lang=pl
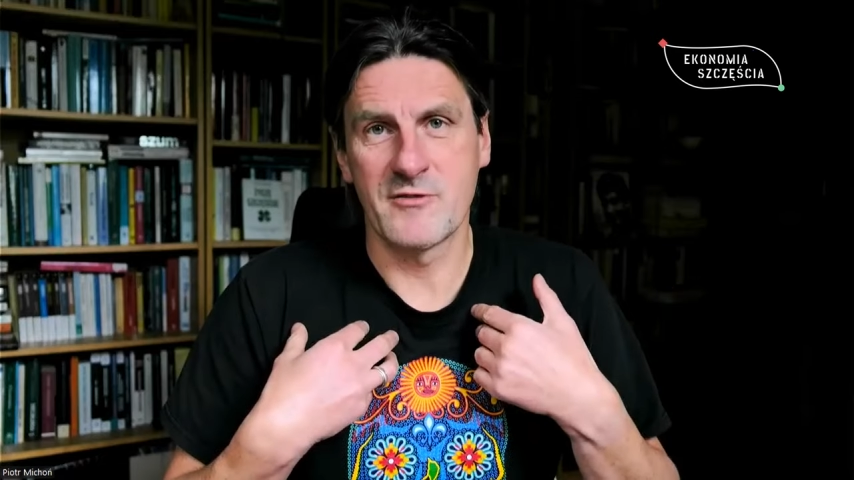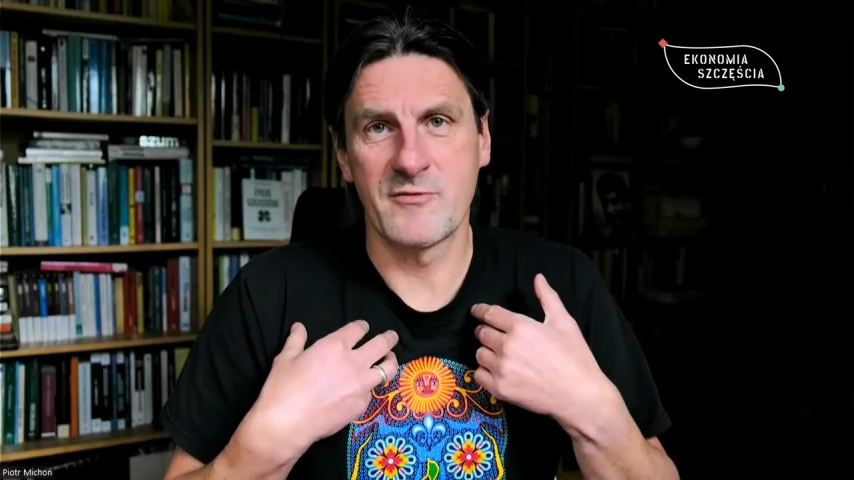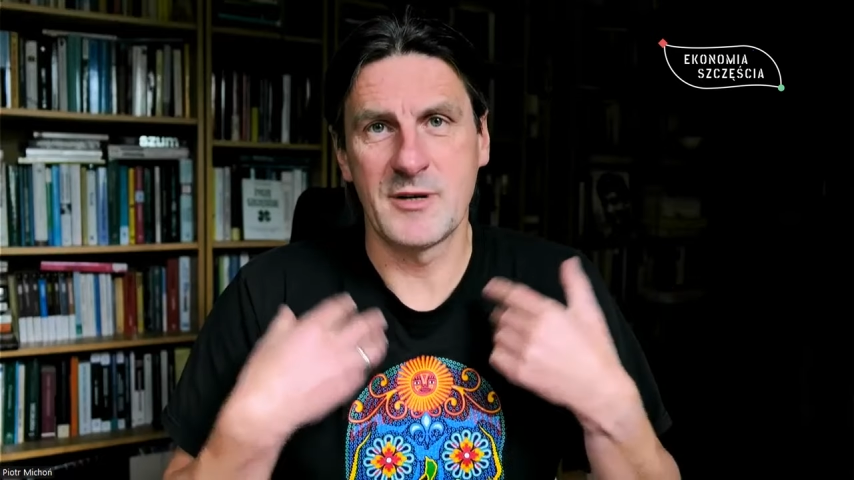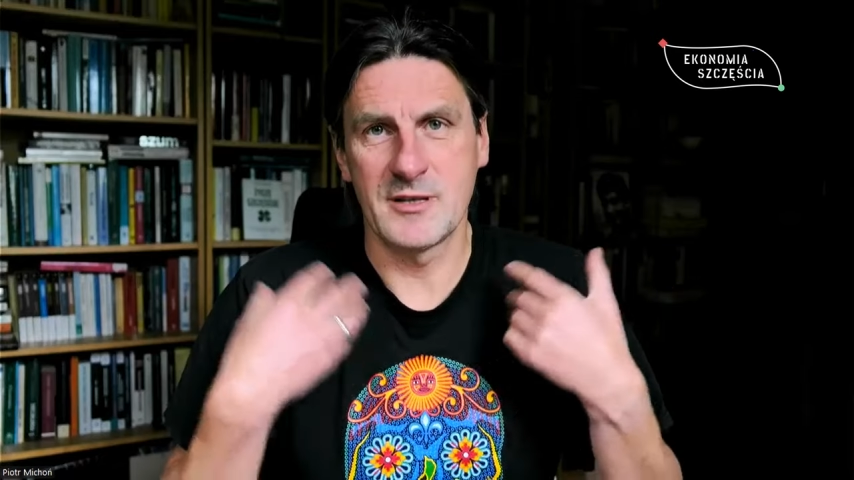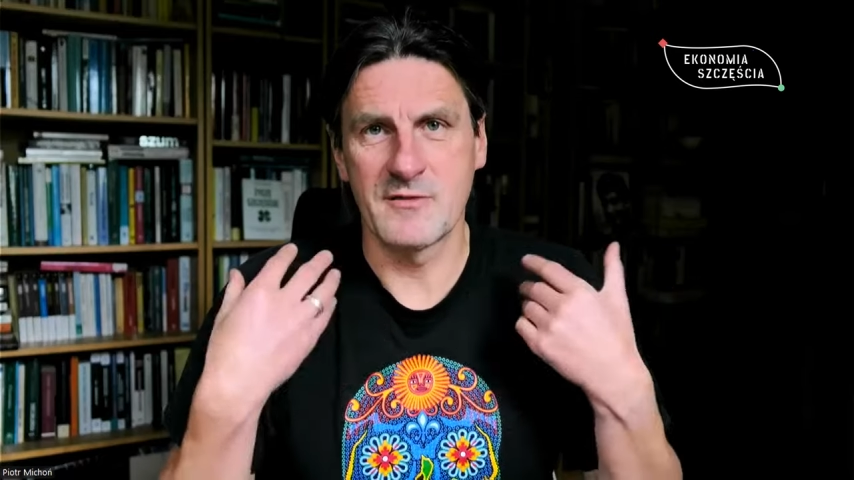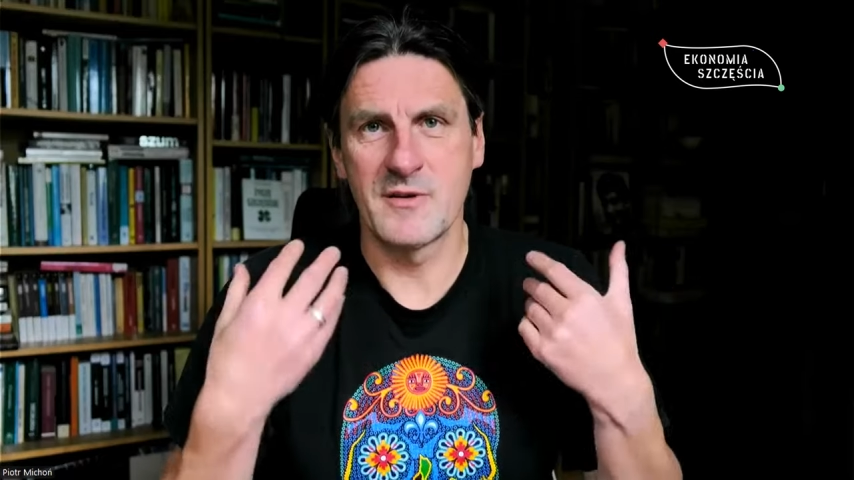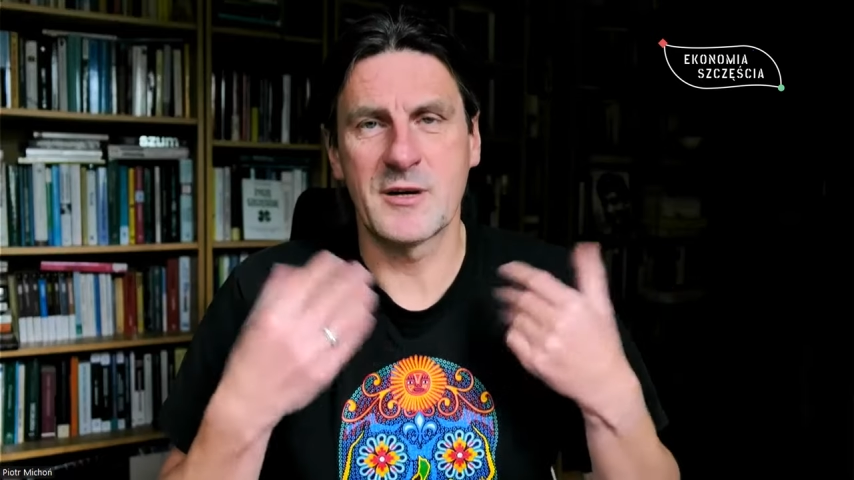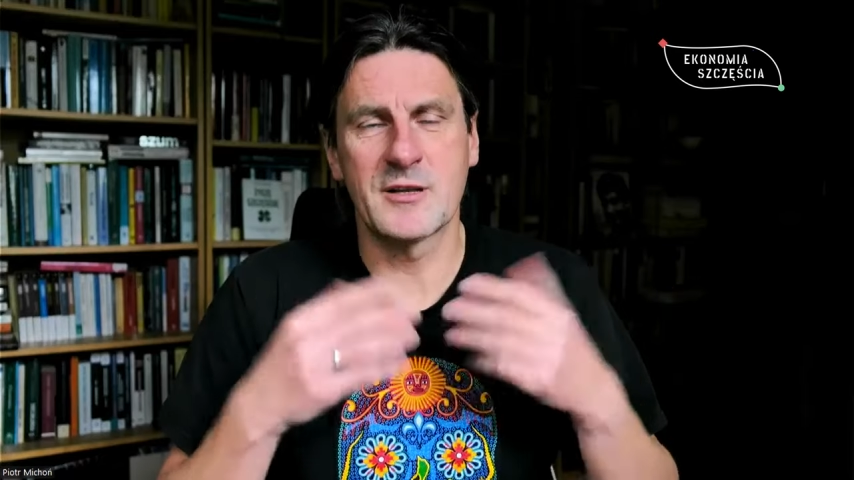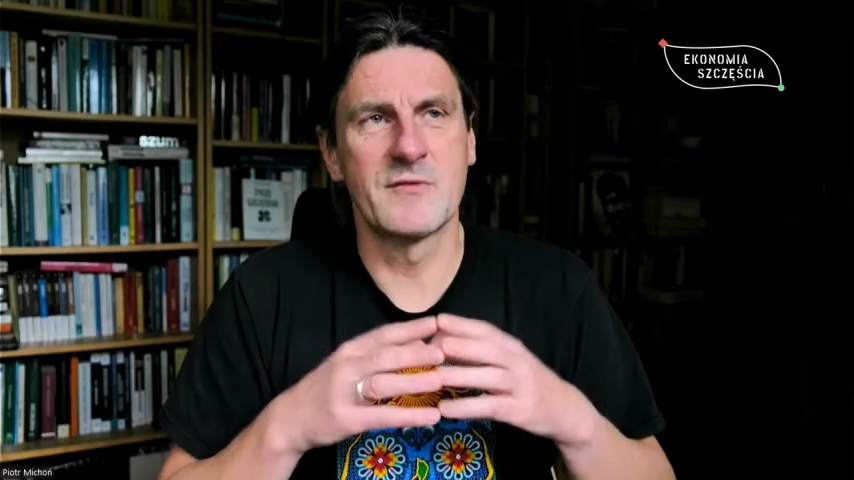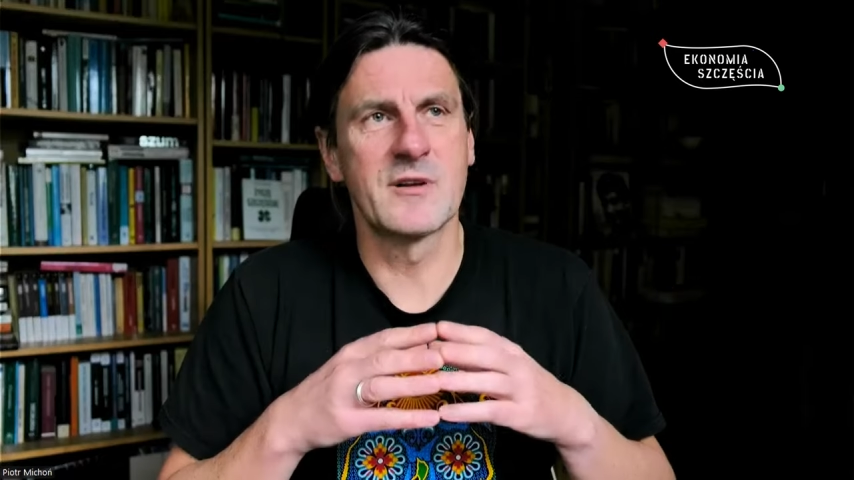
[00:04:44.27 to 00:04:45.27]
mediach, wiem jak
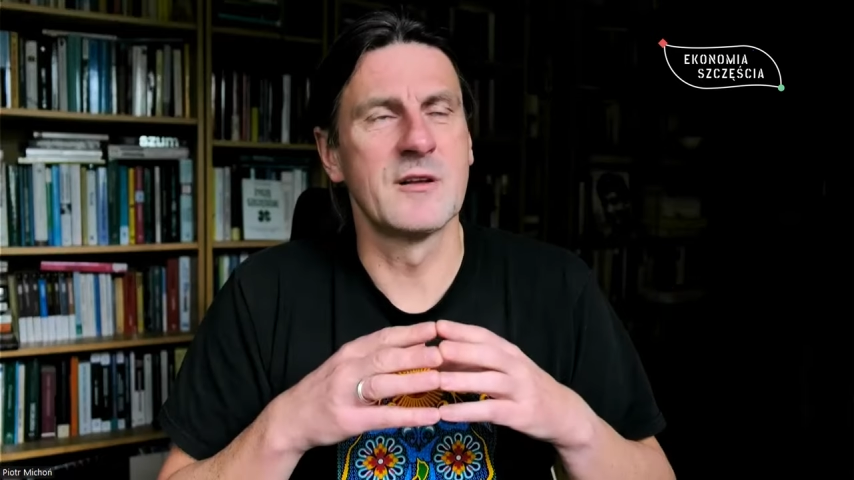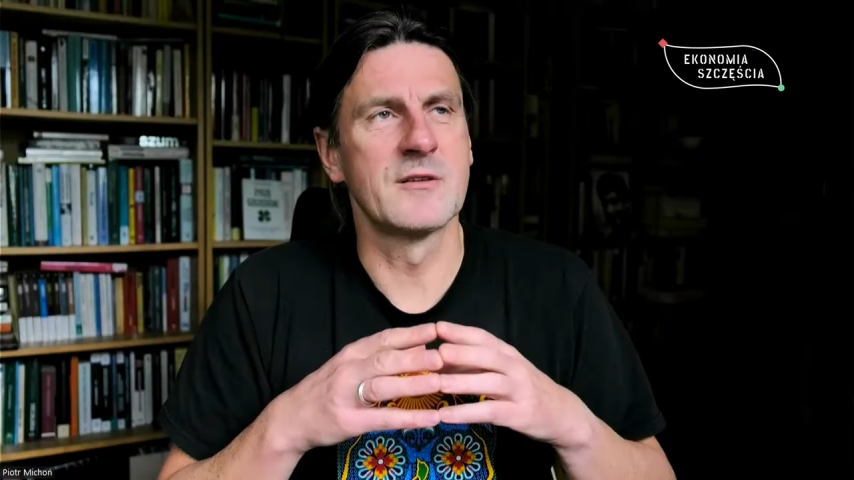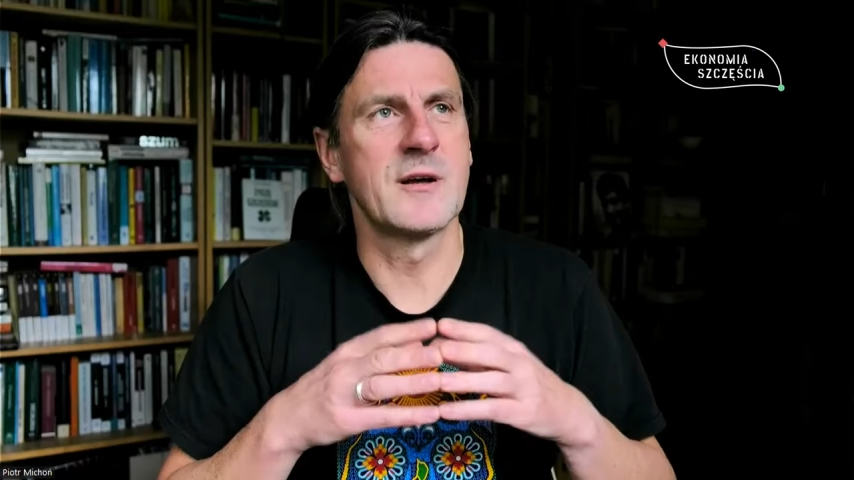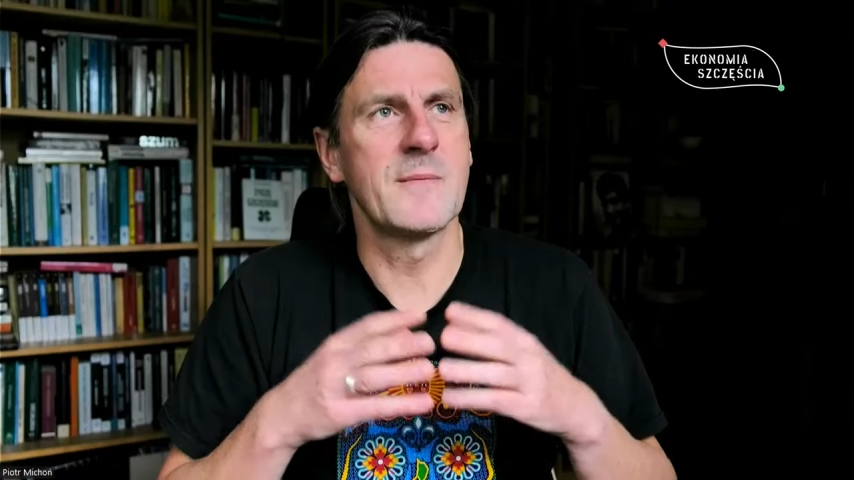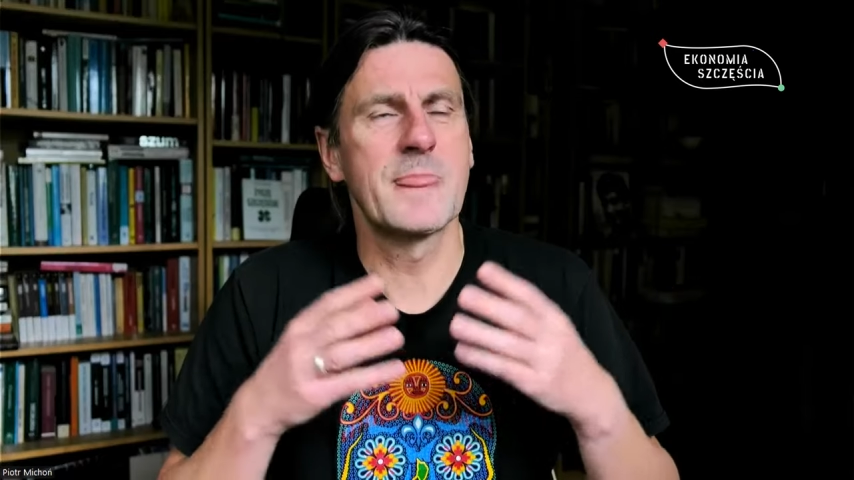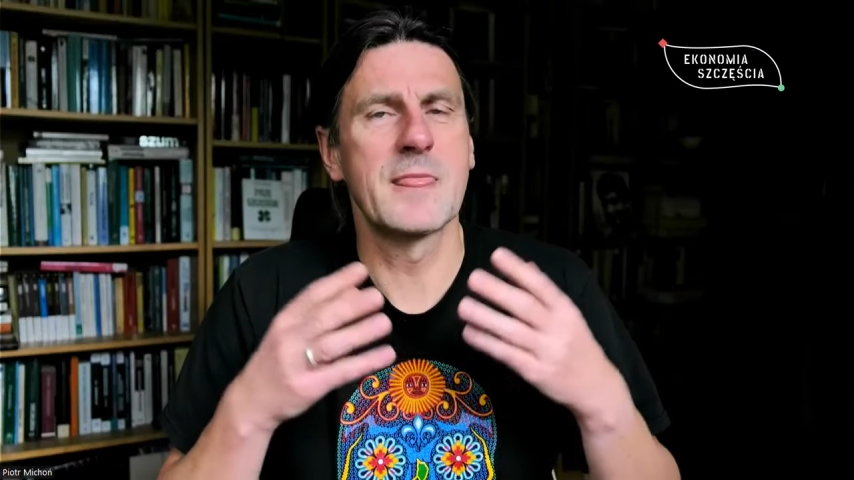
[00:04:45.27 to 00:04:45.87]
to wygląda.